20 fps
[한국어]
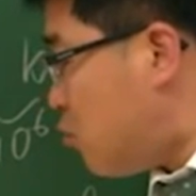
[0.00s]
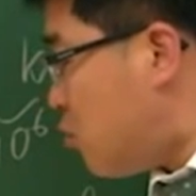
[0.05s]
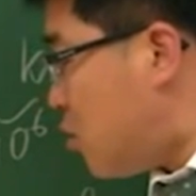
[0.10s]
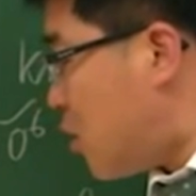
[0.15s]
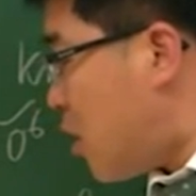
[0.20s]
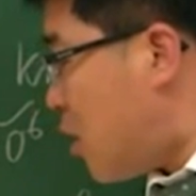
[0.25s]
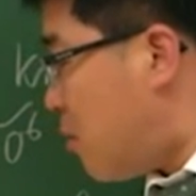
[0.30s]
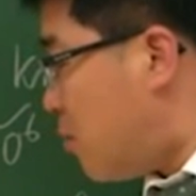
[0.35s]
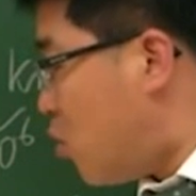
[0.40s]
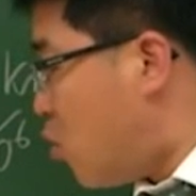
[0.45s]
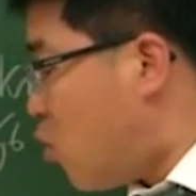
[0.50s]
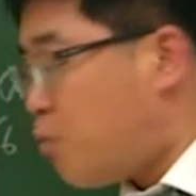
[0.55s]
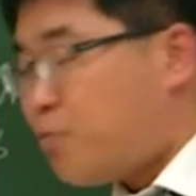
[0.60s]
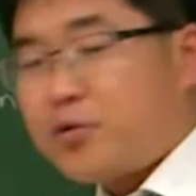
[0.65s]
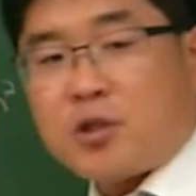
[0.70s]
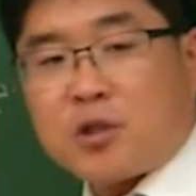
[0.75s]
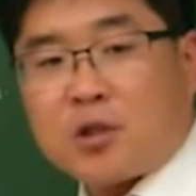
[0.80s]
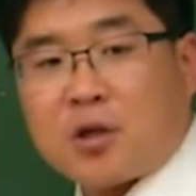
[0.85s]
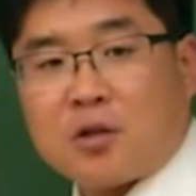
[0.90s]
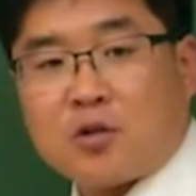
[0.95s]
우리가 뭐
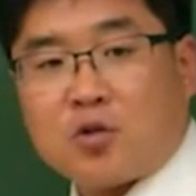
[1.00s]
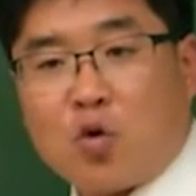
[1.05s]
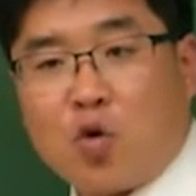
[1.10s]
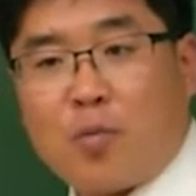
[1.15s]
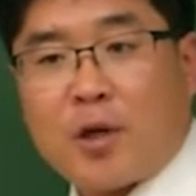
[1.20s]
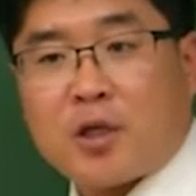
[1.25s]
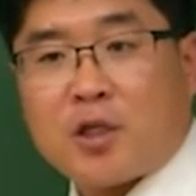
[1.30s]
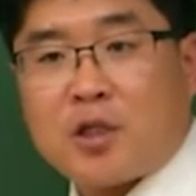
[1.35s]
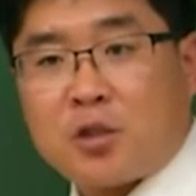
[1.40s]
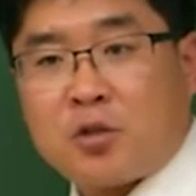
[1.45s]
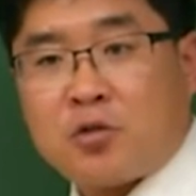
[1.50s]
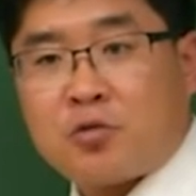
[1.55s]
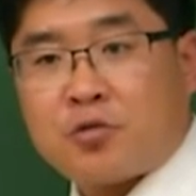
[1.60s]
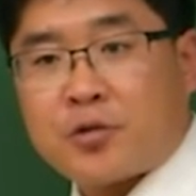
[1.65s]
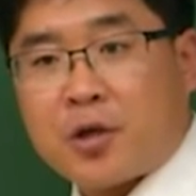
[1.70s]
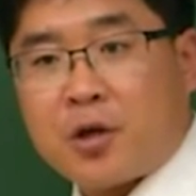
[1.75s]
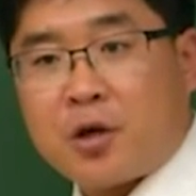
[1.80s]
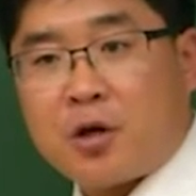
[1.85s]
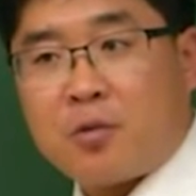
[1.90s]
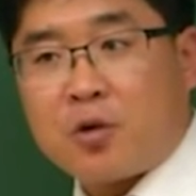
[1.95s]
호프집 가서 500cc
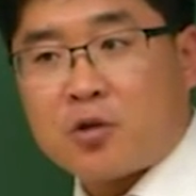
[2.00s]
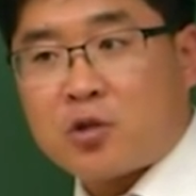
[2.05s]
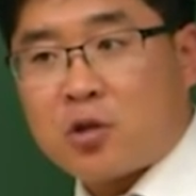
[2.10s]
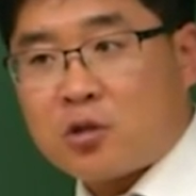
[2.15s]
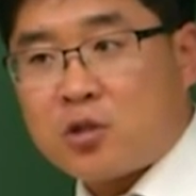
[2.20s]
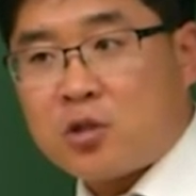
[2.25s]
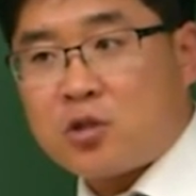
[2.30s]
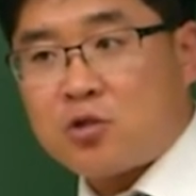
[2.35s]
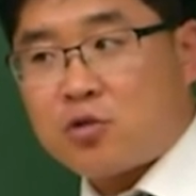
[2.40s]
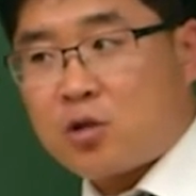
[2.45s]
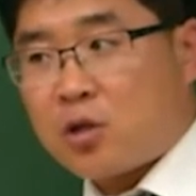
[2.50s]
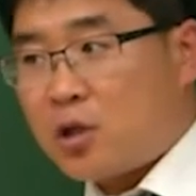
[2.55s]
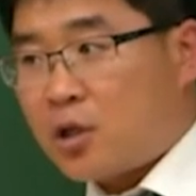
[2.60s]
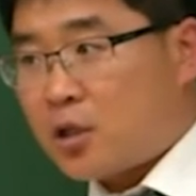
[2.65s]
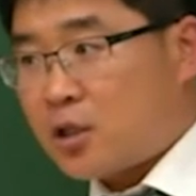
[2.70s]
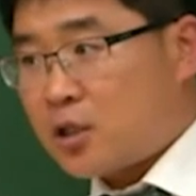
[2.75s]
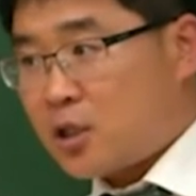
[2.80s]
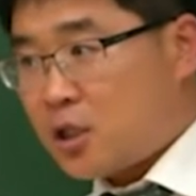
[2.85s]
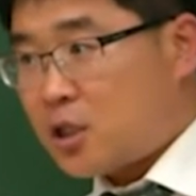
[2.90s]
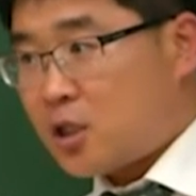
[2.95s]
주세요. 뭐 1000cc 주세요. 이럴
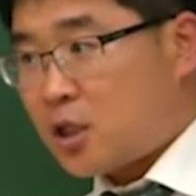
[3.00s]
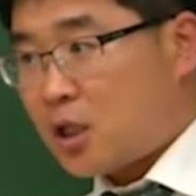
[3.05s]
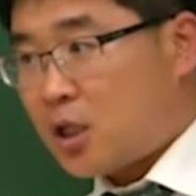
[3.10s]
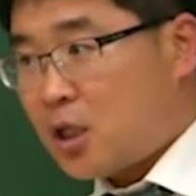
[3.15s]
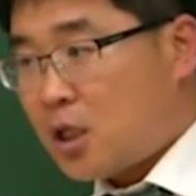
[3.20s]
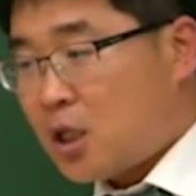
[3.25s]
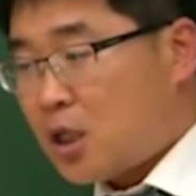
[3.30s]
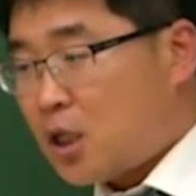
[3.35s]
서 cc.